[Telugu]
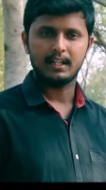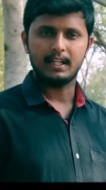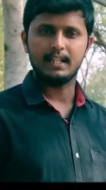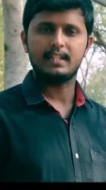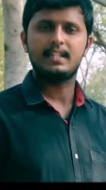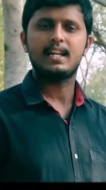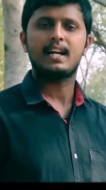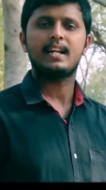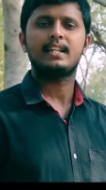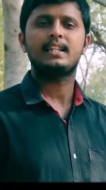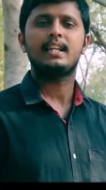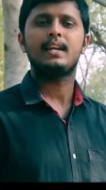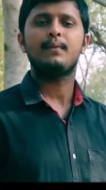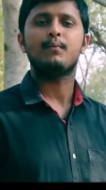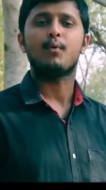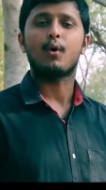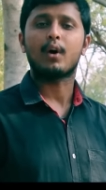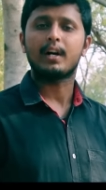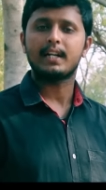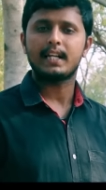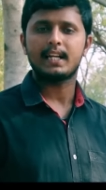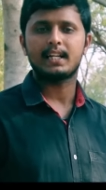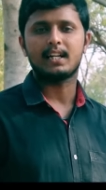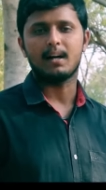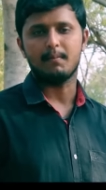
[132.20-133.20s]
ఇద్దరిది
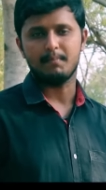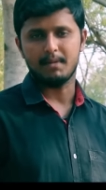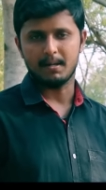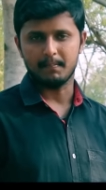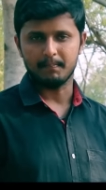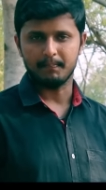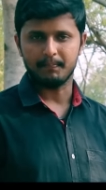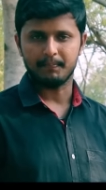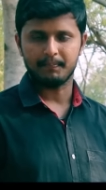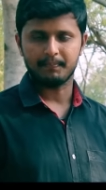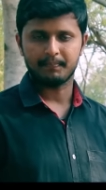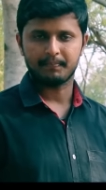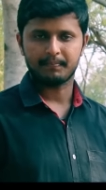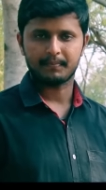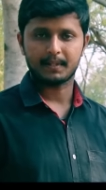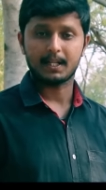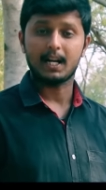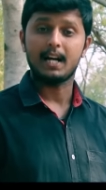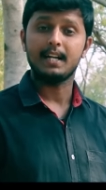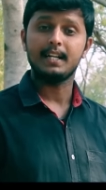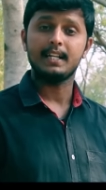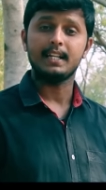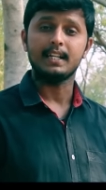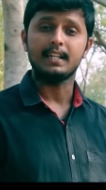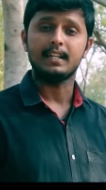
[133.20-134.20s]
ఒకటే గమ్యం
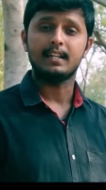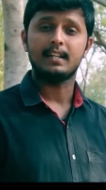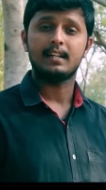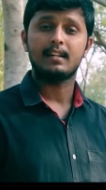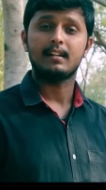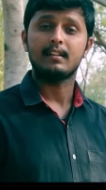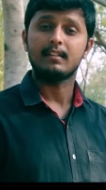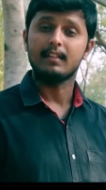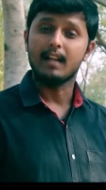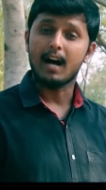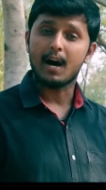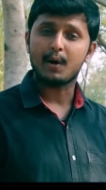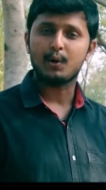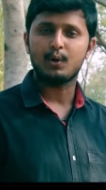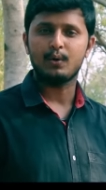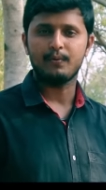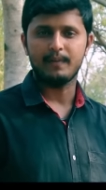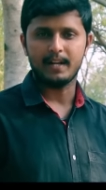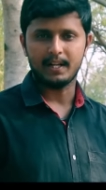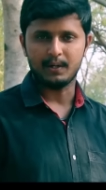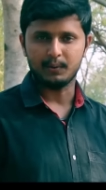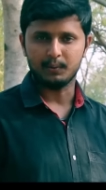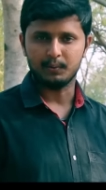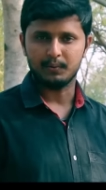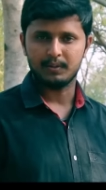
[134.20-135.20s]
కానీ దారులు
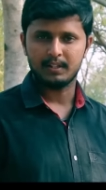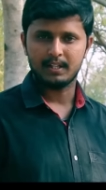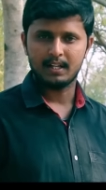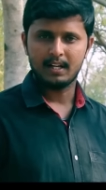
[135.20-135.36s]
వేరు